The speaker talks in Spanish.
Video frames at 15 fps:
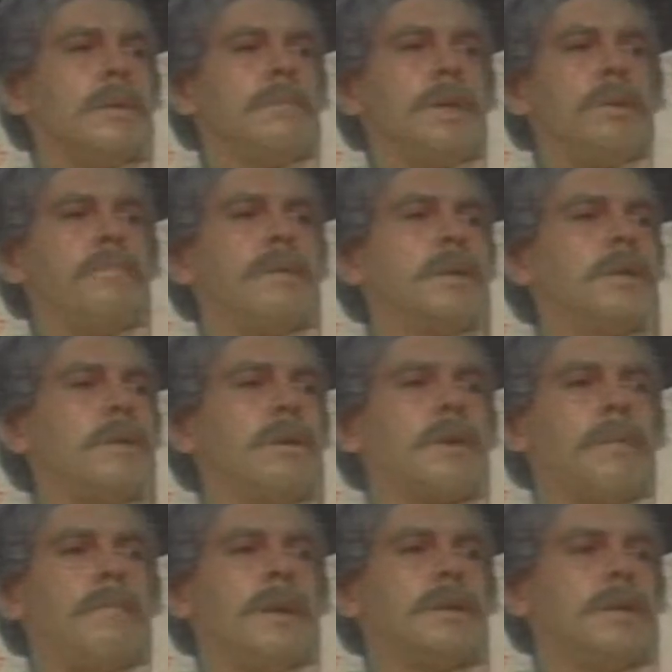Pero pase lo
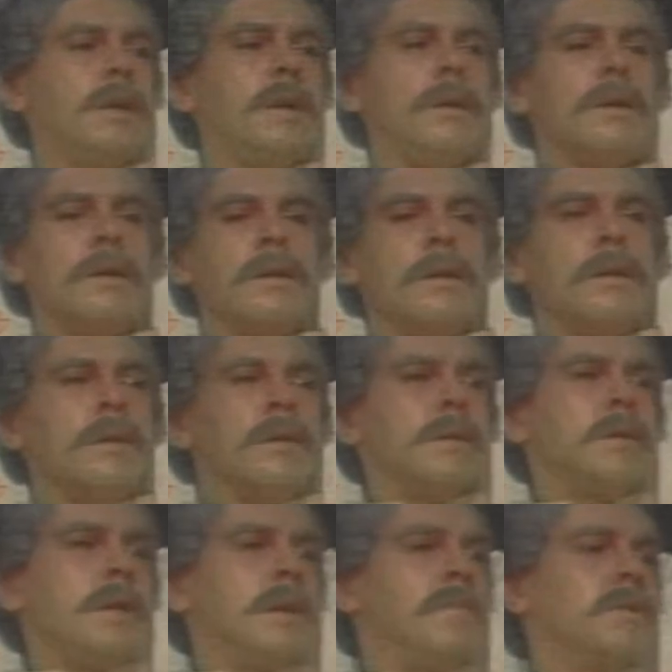que pase,
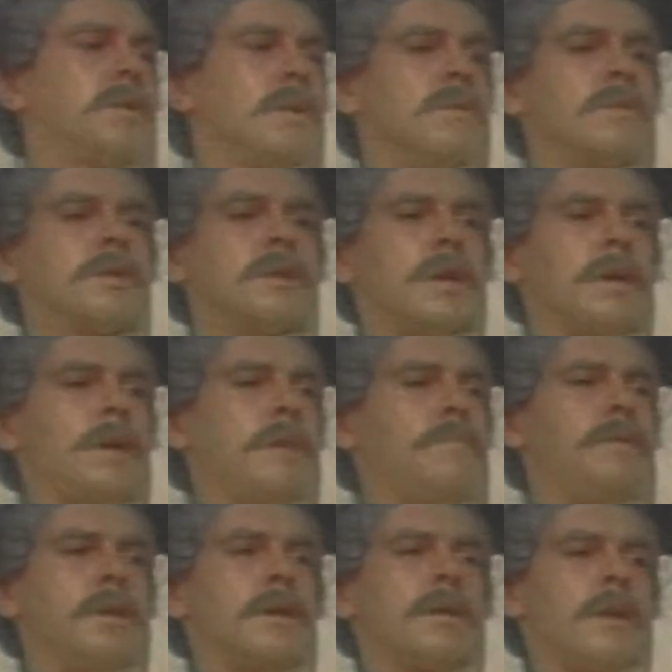tenemos que buscarle el
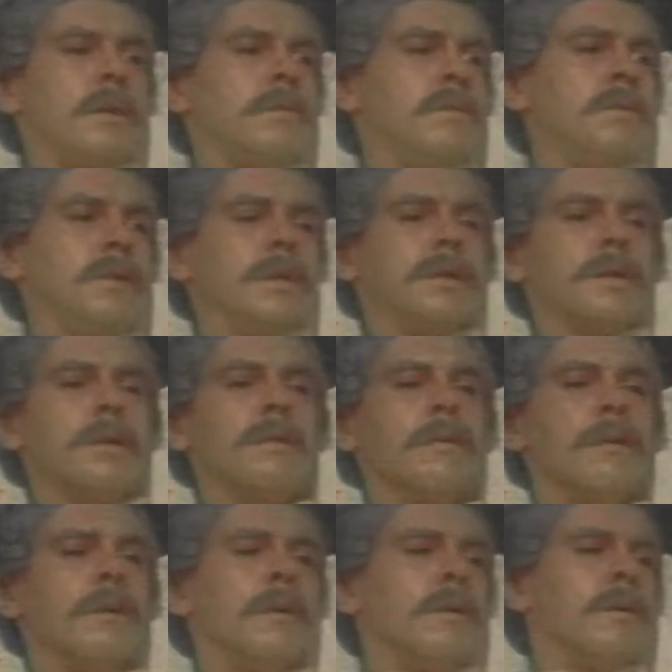pierde a Núñez.
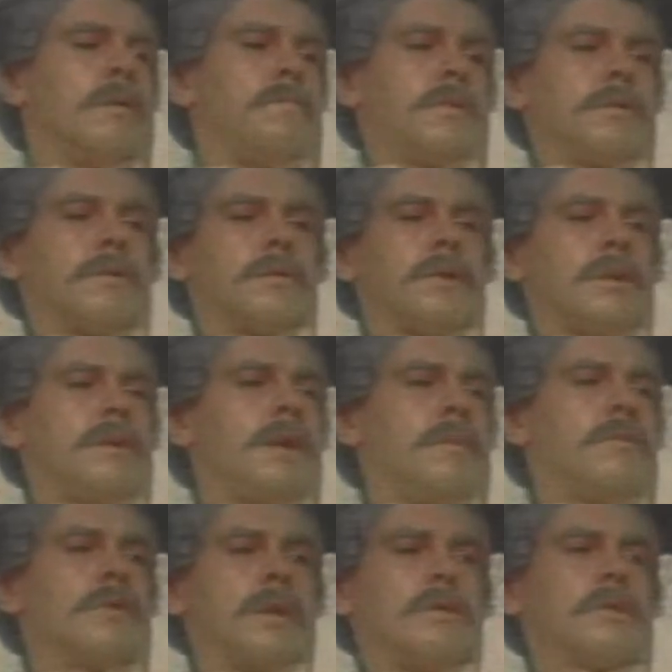O pronto
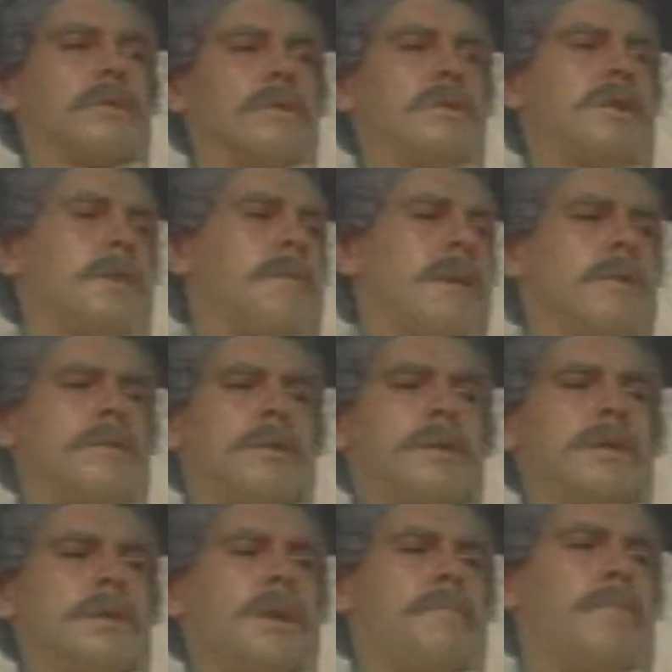tendremos a los
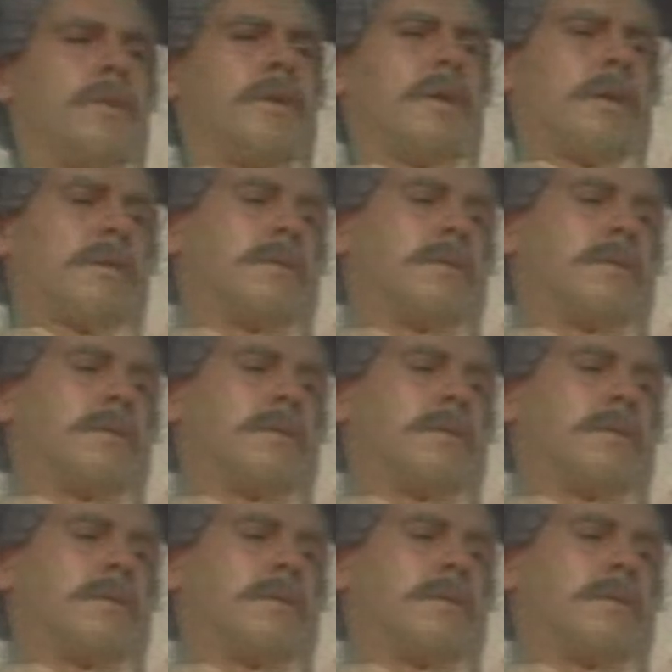conservadores en el poder.